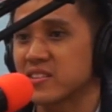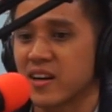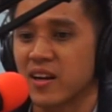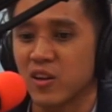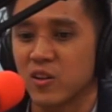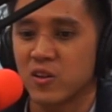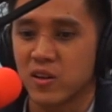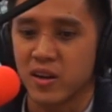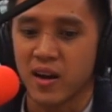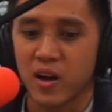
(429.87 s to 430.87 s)
Sekarang kalau
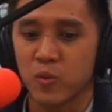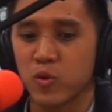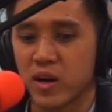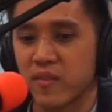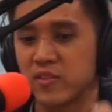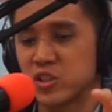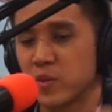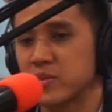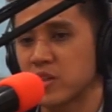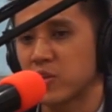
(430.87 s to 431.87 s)
aku buka coffee
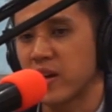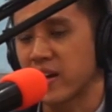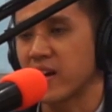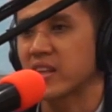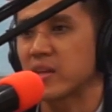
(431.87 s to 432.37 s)
shop di satu daerah,